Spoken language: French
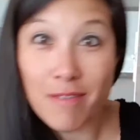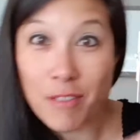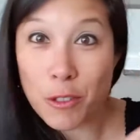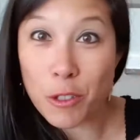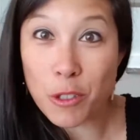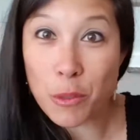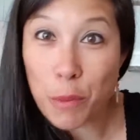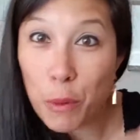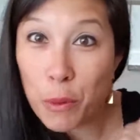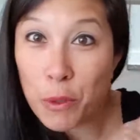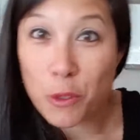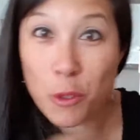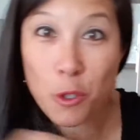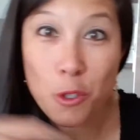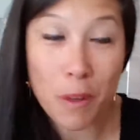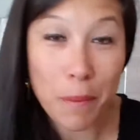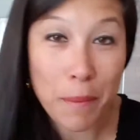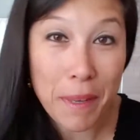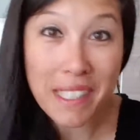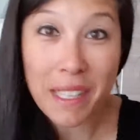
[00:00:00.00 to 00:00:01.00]
Je sais pas où est-ce que je
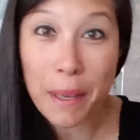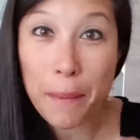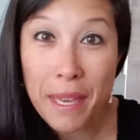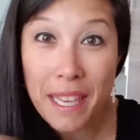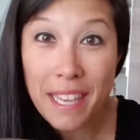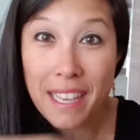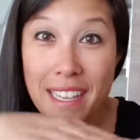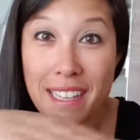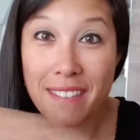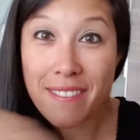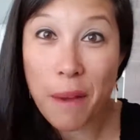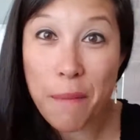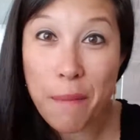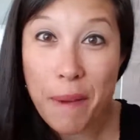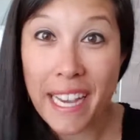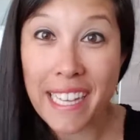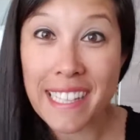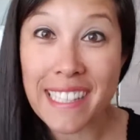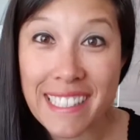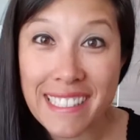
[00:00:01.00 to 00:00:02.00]
vais le mettre, mais il va
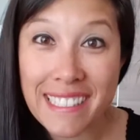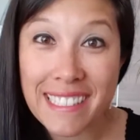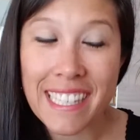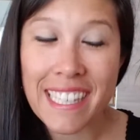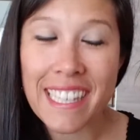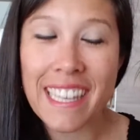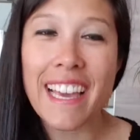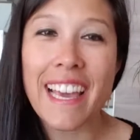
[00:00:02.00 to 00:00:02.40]
apparaître ici.